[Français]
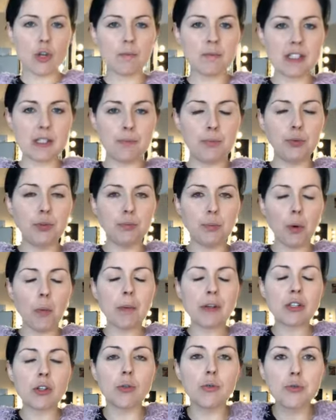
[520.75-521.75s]
un petit bout de peau,
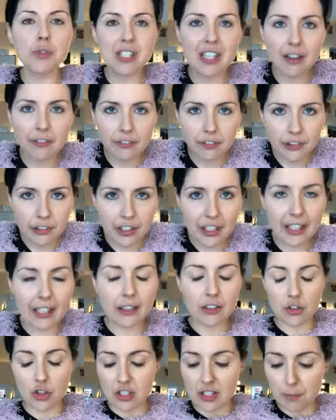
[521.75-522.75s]
parce que vous savez,
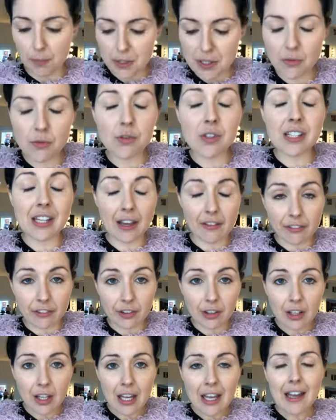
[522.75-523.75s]
je ne sais pas si vous le
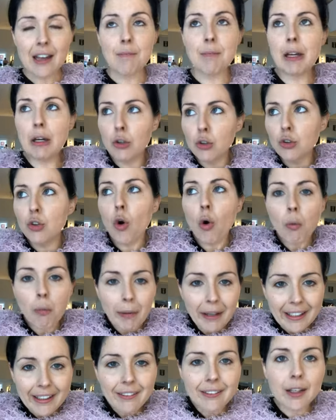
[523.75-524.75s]
savez, mais le
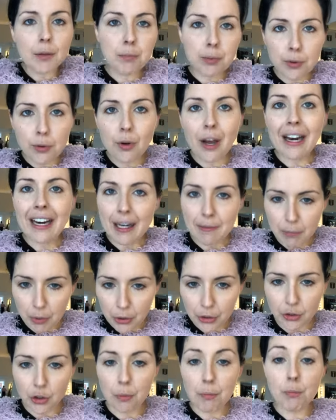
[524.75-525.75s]
nombril n'est plus à la
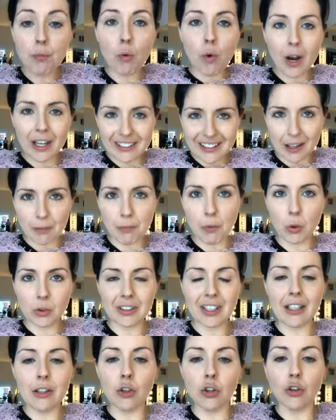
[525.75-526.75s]
mode. Moi, dans mon
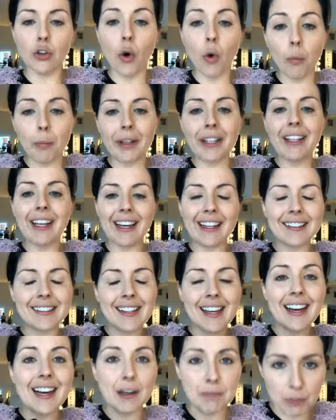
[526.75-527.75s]
temps, le nombril était
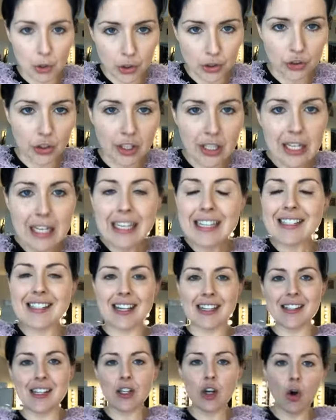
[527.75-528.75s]
à la mode.
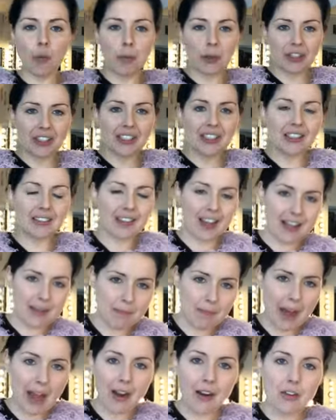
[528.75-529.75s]
C'est-à-dire qu'on portait des tailles
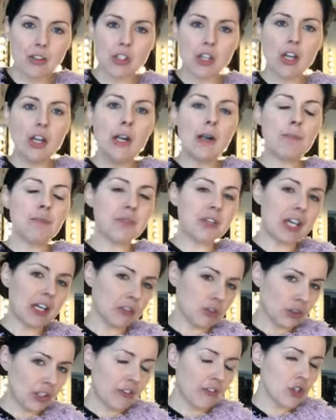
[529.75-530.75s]
basses, puis quand
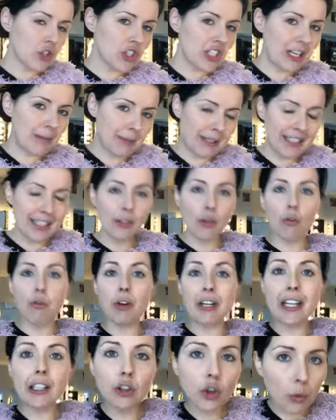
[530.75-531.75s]
on avait un gilet bédaine, on
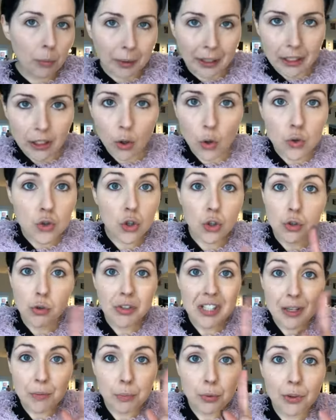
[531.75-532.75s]
voyait le nombril. Aujourd'hui,
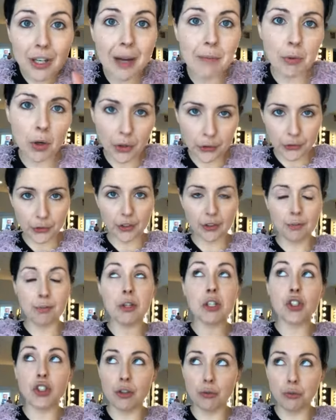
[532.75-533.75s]
c'est plus la mode,
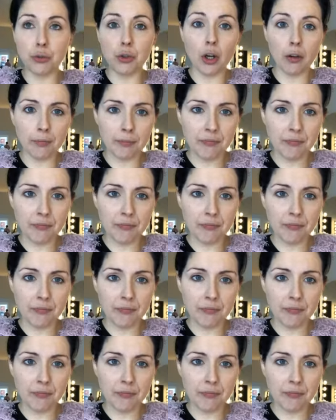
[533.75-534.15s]
imaginez-vous donc.